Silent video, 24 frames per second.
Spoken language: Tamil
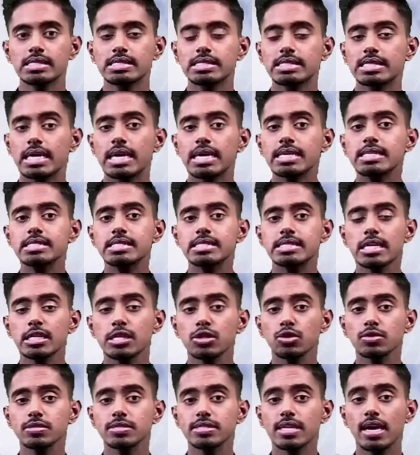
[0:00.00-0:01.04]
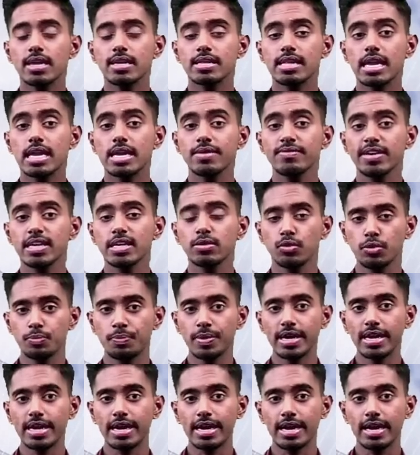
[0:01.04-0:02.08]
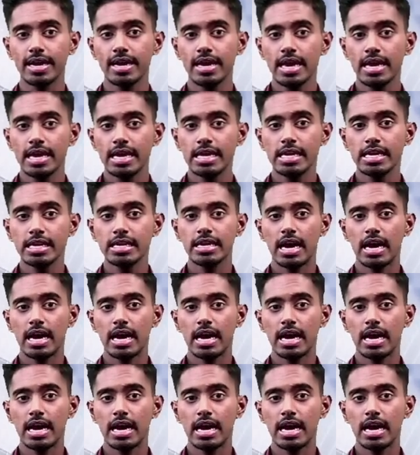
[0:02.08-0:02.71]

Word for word: சான் சந்தோசா தலைவன் உட்பட இரு